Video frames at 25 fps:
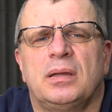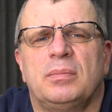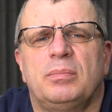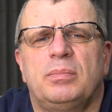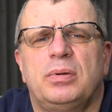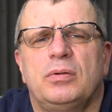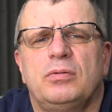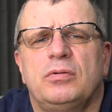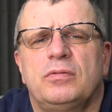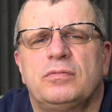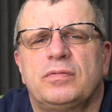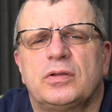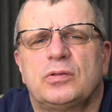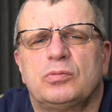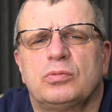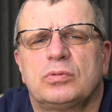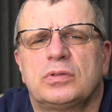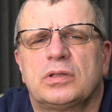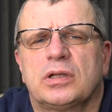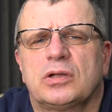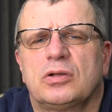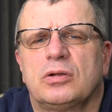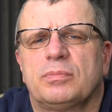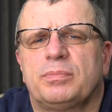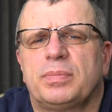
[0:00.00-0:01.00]
były
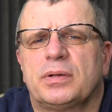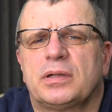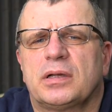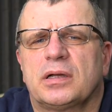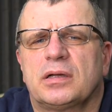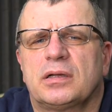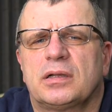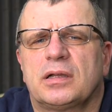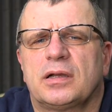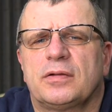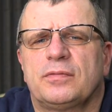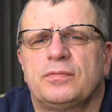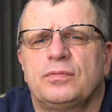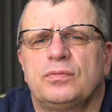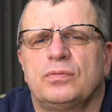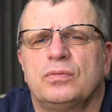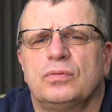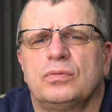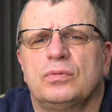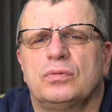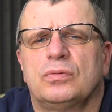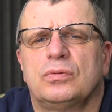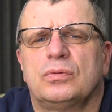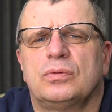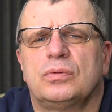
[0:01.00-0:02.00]
według tego
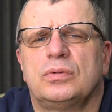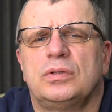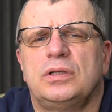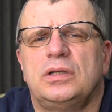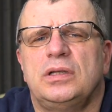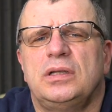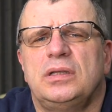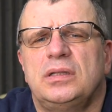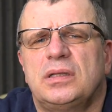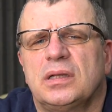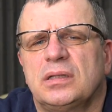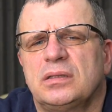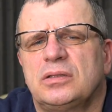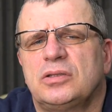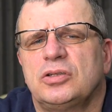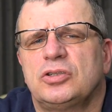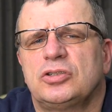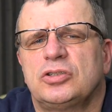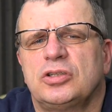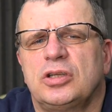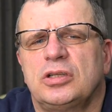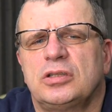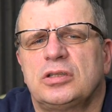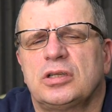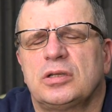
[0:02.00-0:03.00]
paragrafu
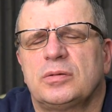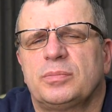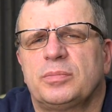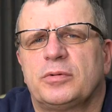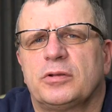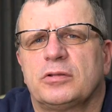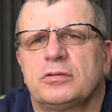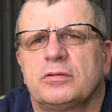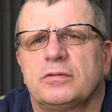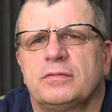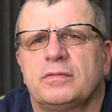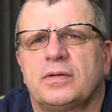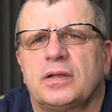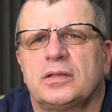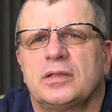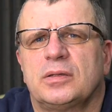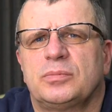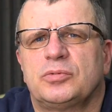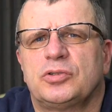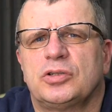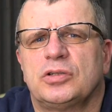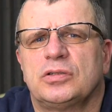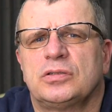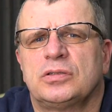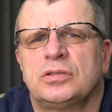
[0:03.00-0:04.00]
identycznie
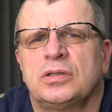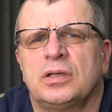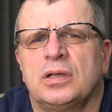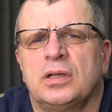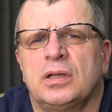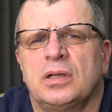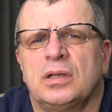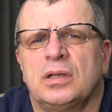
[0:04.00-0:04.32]
interpretowane przez